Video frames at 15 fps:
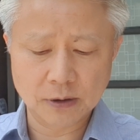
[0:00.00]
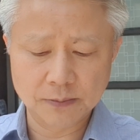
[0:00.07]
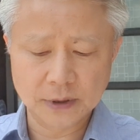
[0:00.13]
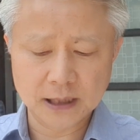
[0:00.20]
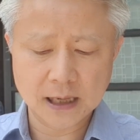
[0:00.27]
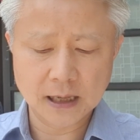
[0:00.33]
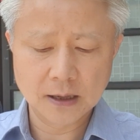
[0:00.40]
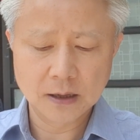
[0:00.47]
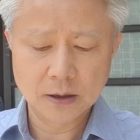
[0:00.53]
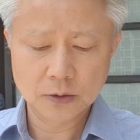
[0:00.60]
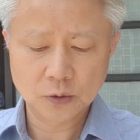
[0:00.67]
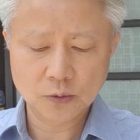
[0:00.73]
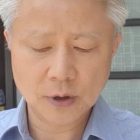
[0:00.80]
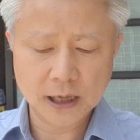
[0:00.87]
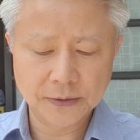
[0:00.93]
합니다.
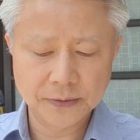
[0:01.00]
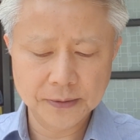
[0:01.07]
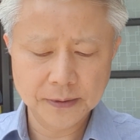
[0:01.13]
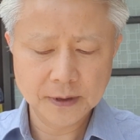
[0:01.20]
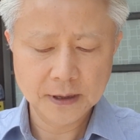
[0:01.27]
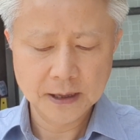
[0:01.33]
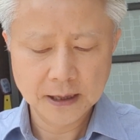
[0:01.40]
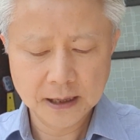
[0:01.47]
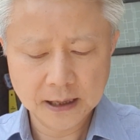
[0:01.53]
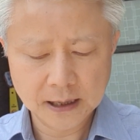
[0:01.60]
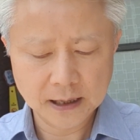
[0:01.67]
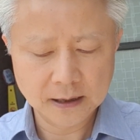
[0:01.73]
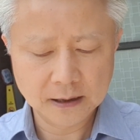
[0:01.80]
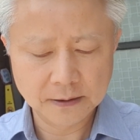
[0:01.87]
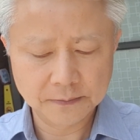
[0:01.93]
또한
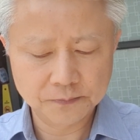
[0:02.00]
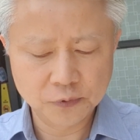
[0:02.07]
어,